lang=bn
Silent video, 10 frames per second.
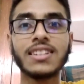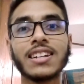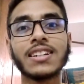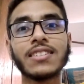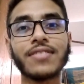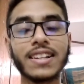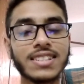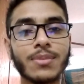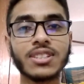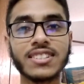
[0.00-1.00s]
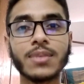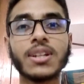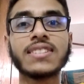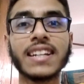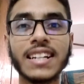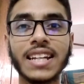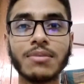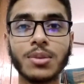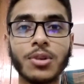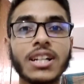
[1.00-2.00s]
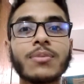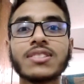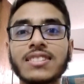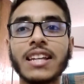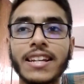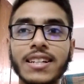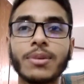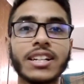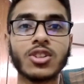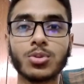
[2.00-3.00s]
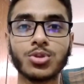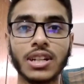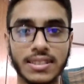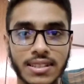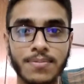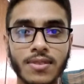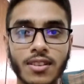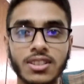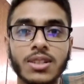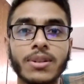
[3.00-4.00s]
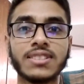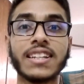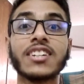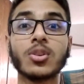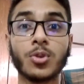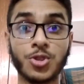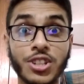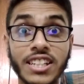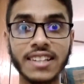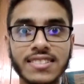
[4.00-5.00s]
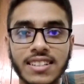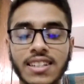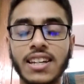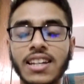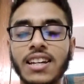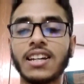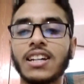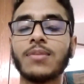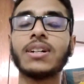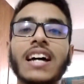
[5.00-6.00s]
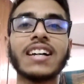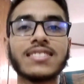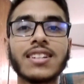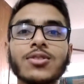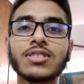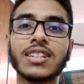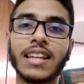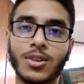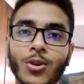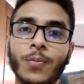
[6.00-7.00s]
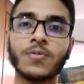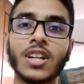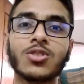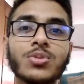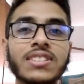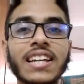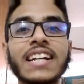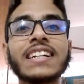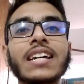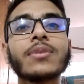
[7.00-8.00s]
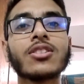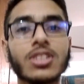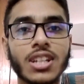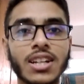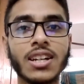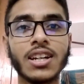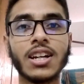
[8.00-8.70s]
দেন ফার্স্ট টাইমে চান্স না পেলে সেকেন্ড টাইম দিব এটা আমার এটা আমার একটা অপশন আছে অর্থাৎ আমার সেকেন্ড অপরচুনিটি আছে বাট আনসার হচ্ছে দেখো তুমি সেকেন্ড টাইমের কথা